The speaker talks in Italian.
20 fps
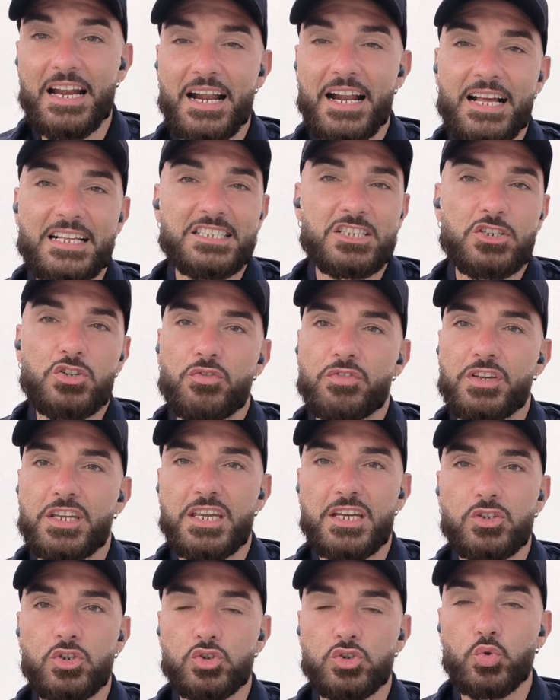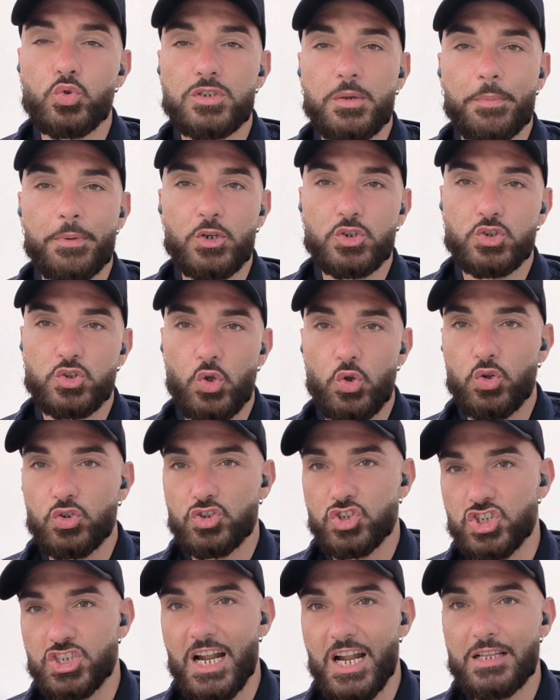Ragazzi, io vi chiedo scusa, però sto
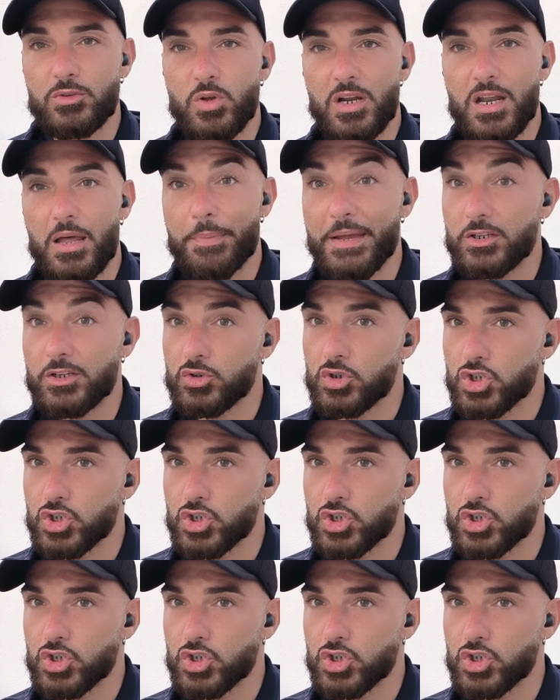girando all'aperto,